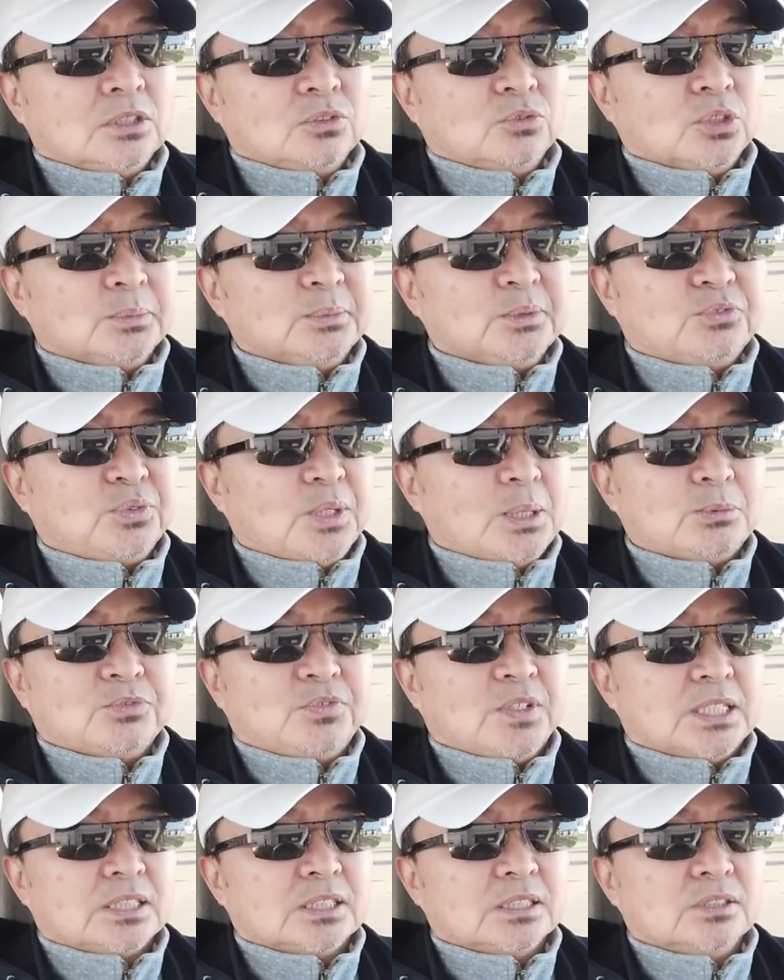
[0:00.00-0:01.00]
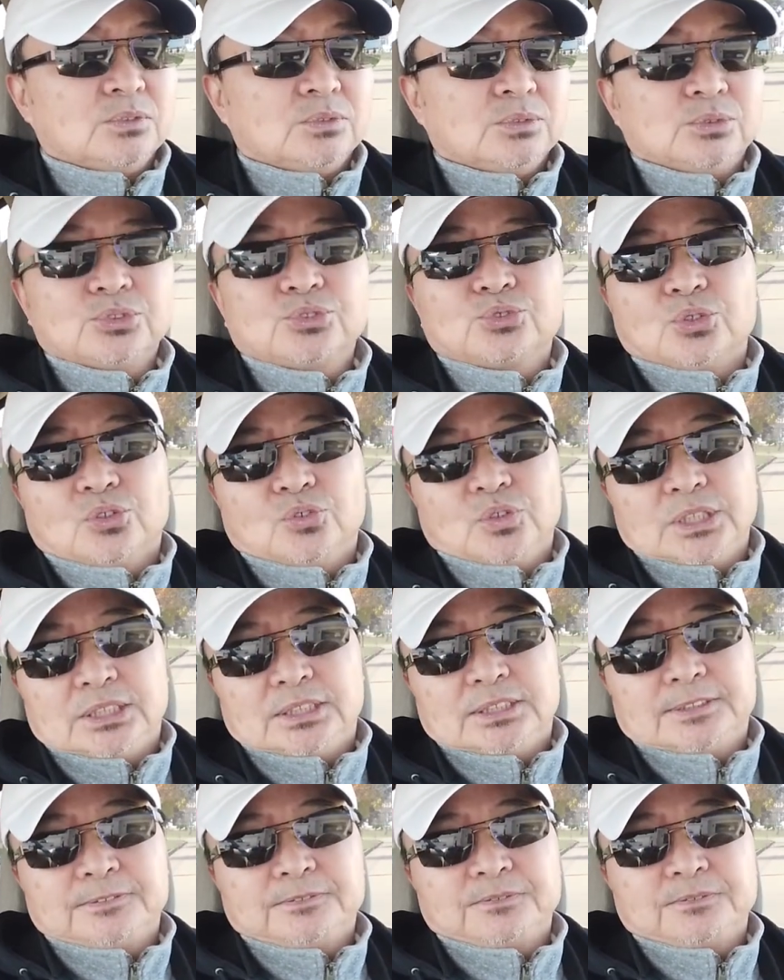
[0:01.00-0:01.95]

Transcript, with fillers: 我们发不发声无所谓，